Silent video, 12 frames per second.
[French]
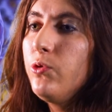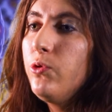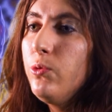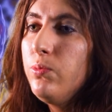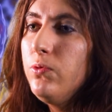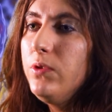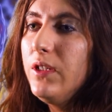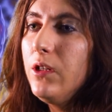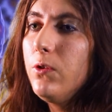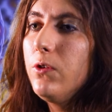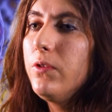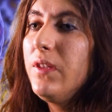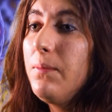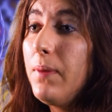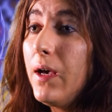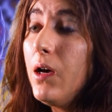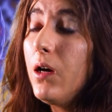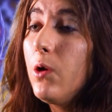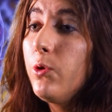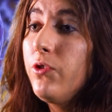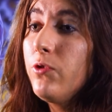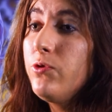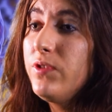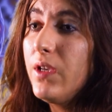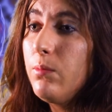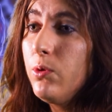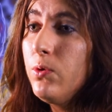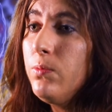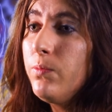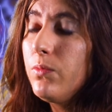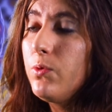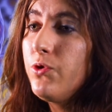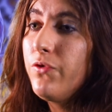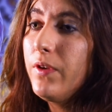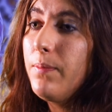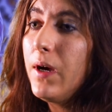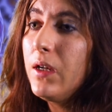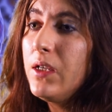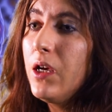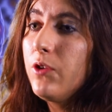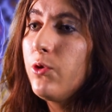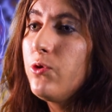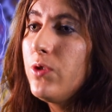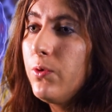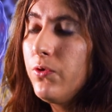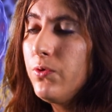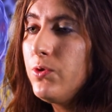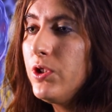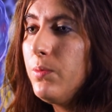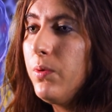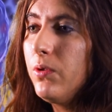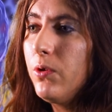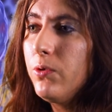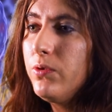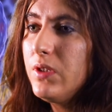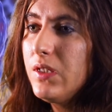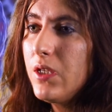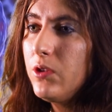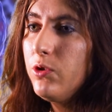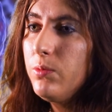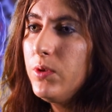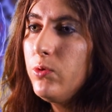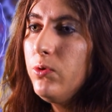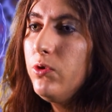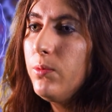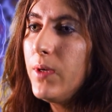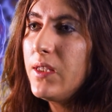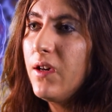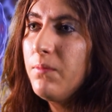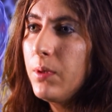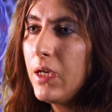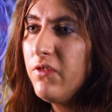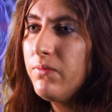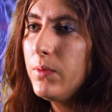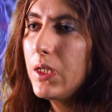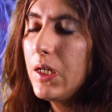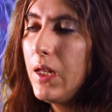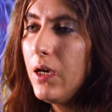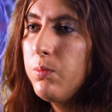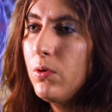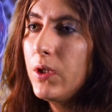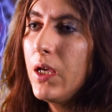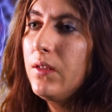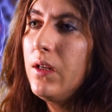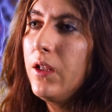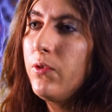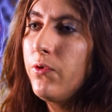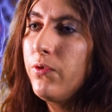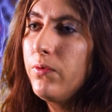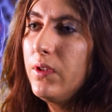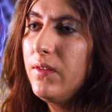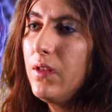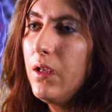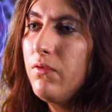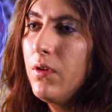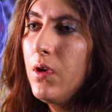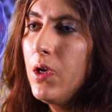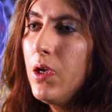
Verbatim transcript: debout dès le départ, à hauteur du tableau, où je vais parler et introduire le sujet pendant une dizaine de minutes de manière brève mais claire pour garder l'attention des élèves.